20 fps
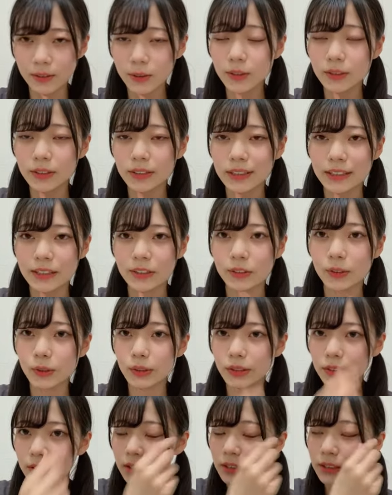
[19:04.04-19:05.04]
よく聞
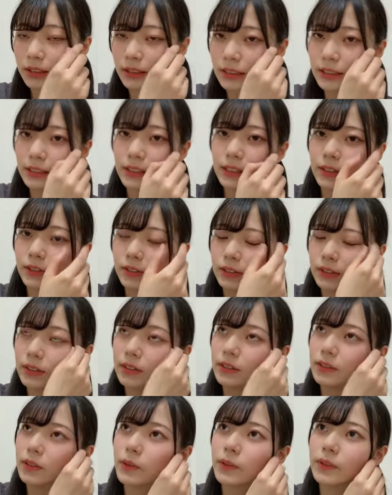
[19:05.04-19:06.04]
く聴いてる
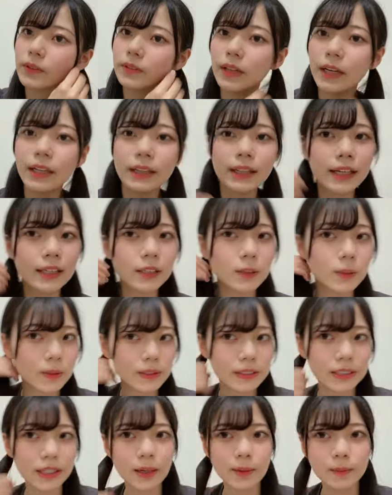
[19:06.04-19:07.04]
曲は「太陽が
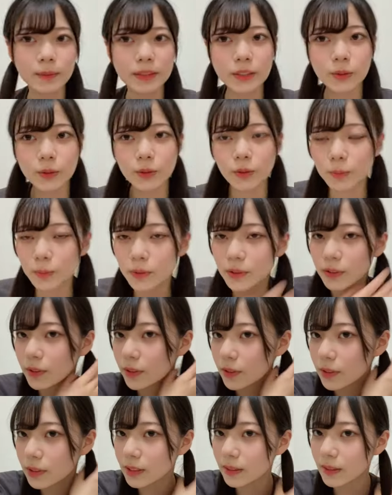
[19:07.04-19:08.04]
坂道を登る
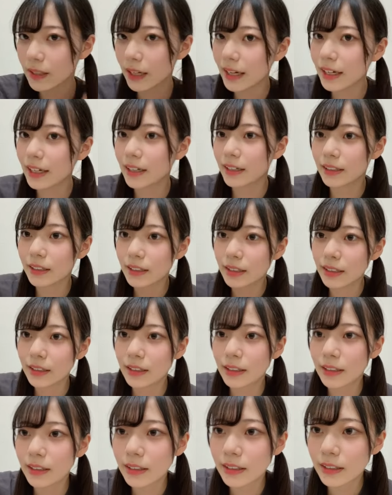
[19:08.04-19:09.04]
頃」とか
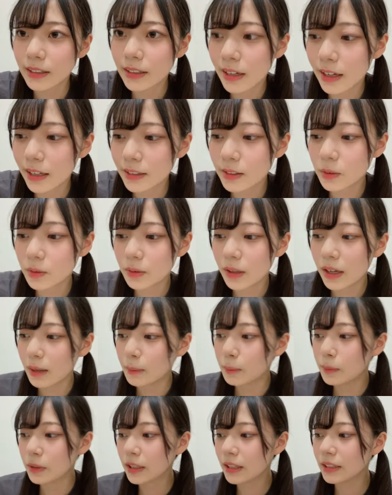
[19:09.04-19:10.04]
あとは
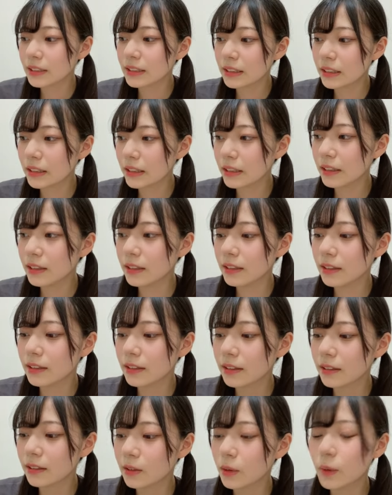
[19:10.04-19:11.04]
昔
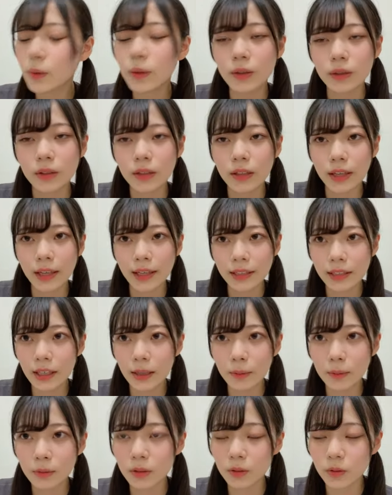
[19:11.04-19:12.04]
の
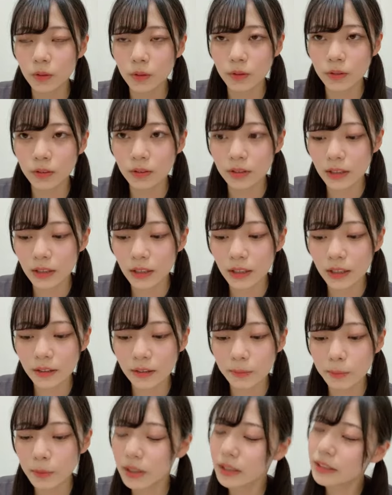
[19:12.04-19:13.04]
AKB の曲が
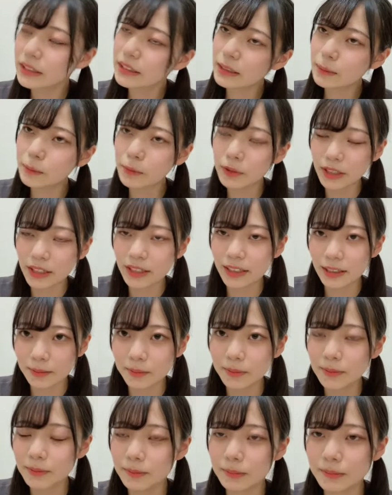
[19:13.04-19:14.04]
昔でもないか
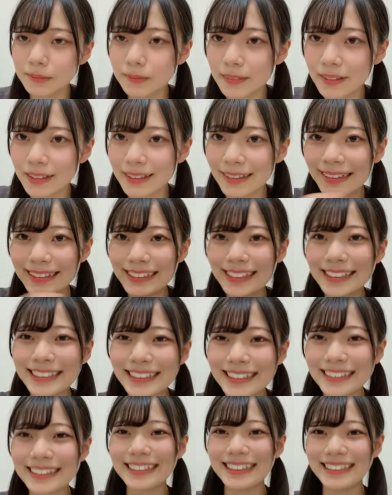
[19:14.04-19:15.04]
私からし
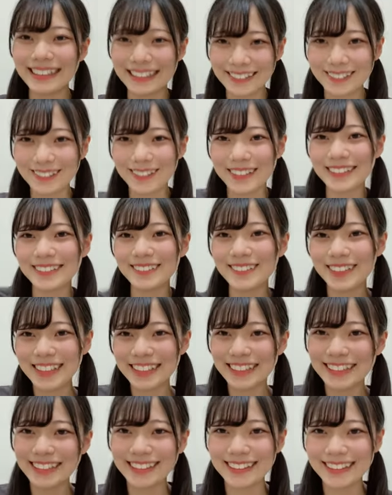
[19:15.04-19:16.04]
たらめっちゃ
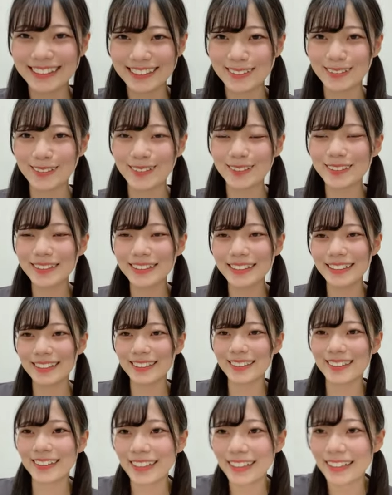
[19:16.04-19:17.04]
昔なんですよ幼稚園
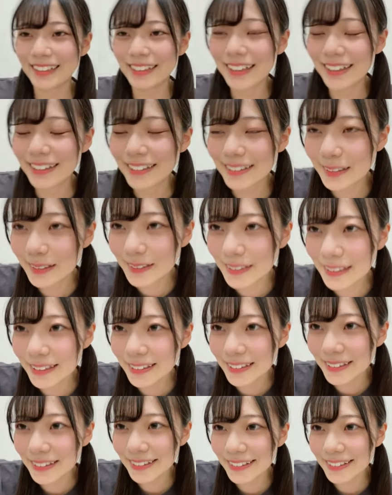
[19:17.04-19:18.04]
とか小学
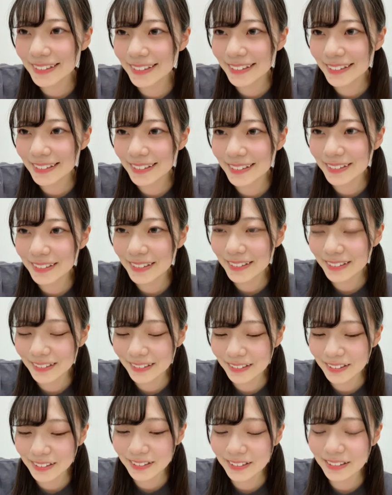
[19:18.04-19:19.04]
校の頃の
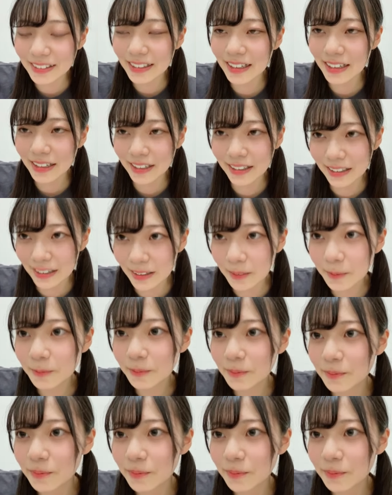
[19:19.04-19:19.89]
曲だからね